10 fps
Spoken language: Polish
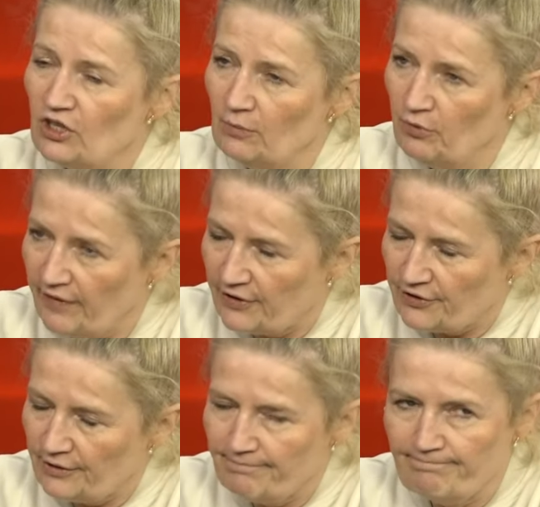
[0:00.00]
na
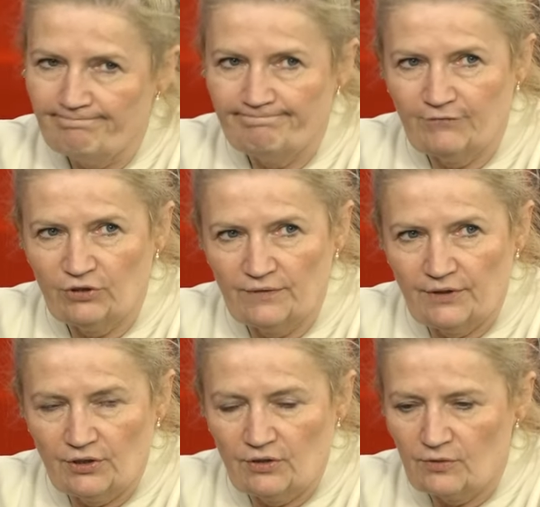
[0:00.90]
poważnie
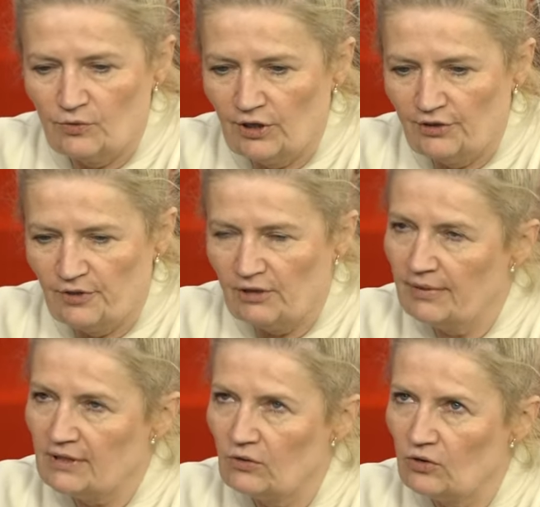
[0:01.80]
ponieważ no, słyszeliśmy, że
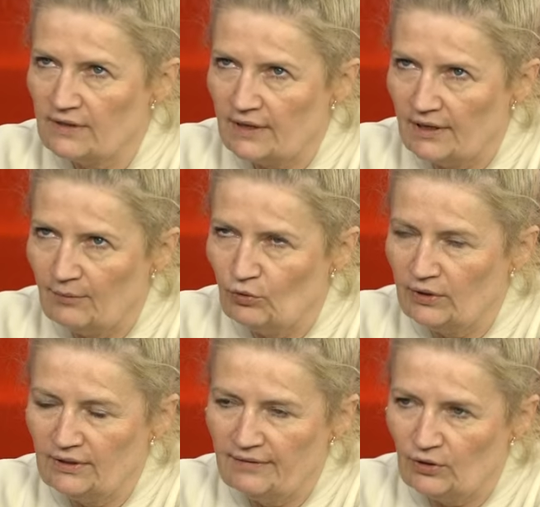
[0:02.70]
ambasador Izraela był
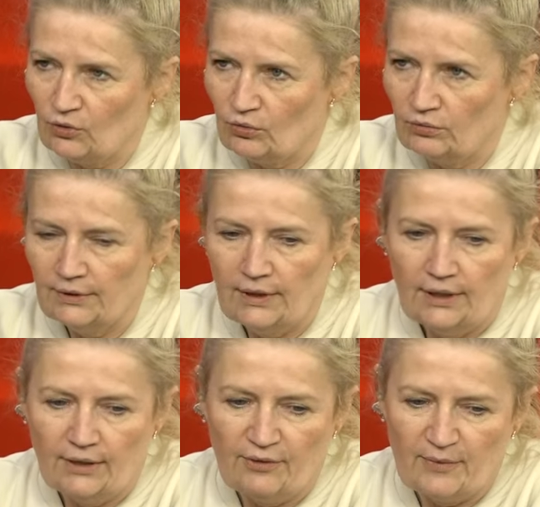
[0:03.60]
na dywaniku
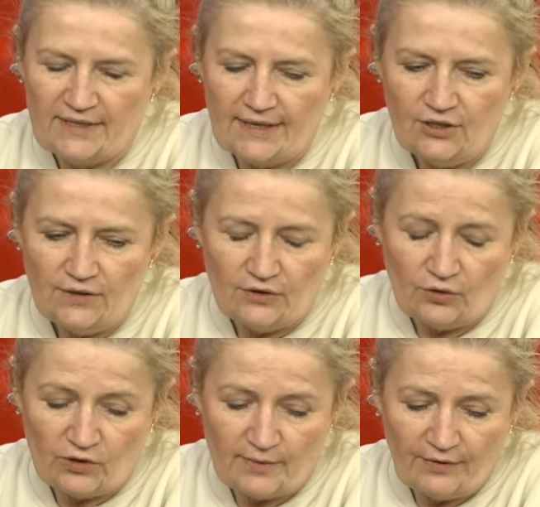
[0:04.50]
w MSZ.
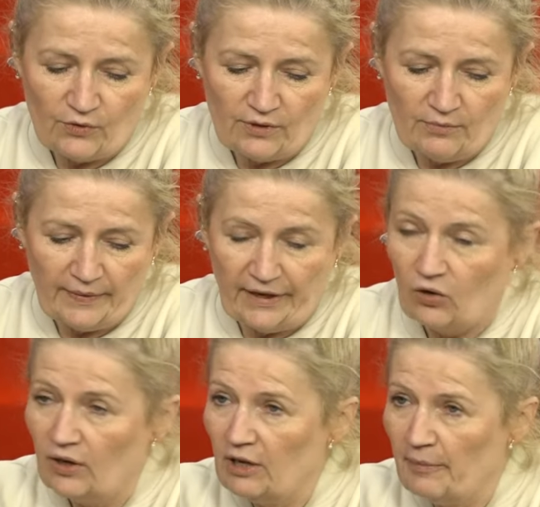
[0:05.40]
Zresztą rozmawiał z nim pana
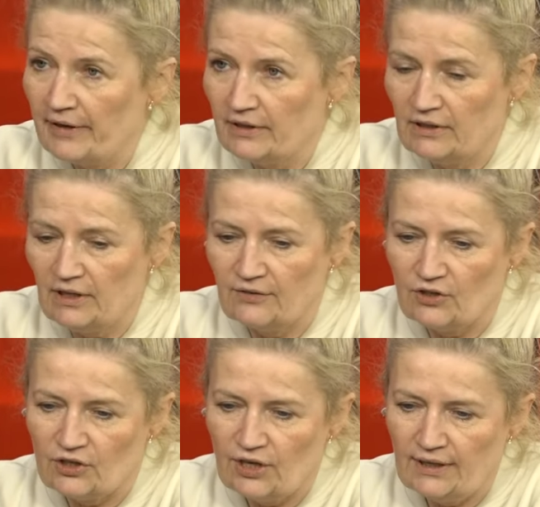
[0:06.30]
kolega partyjny
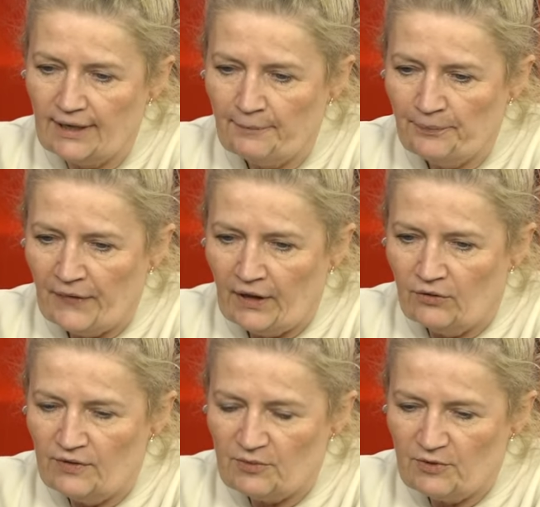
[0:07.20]
Andrzej Szejna,
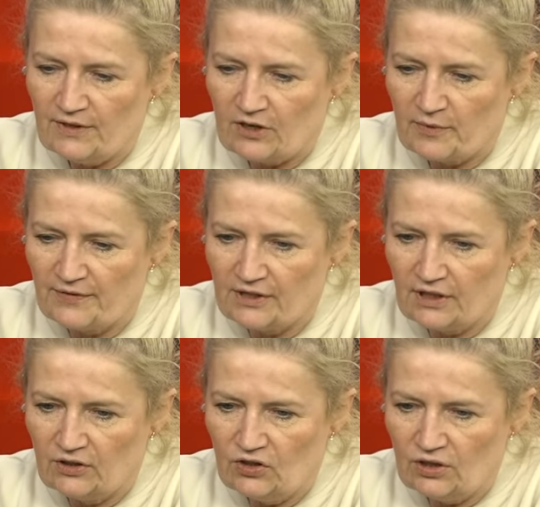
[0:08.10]
wiceminister spraw
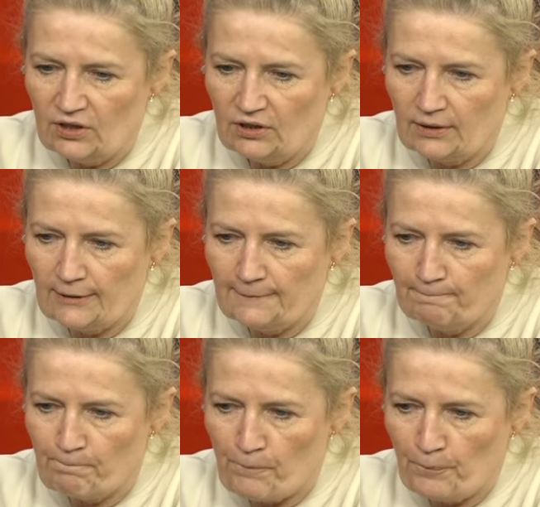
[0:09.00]
zagranicznych.
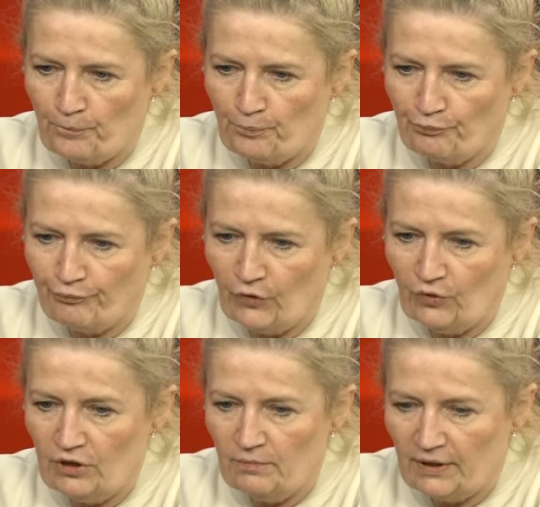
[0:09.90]

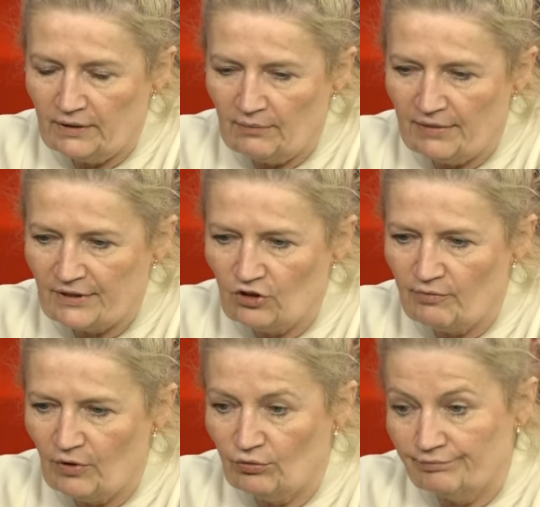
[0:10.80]
No i pan ambasador
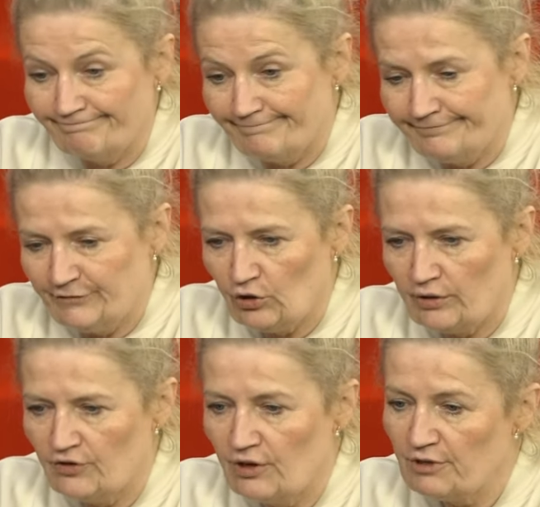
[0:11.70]
miał
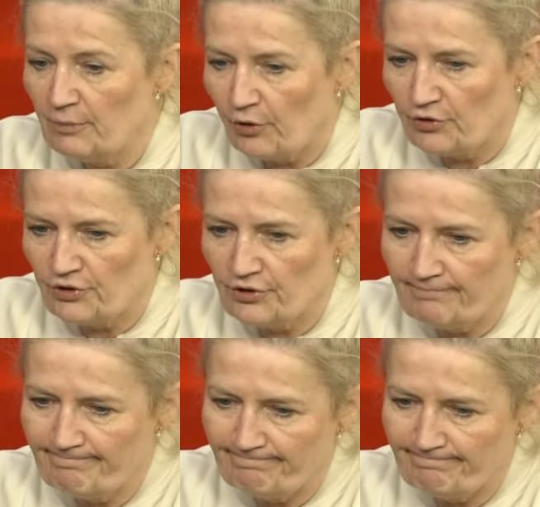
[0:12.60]
teoretycznie przeprosić.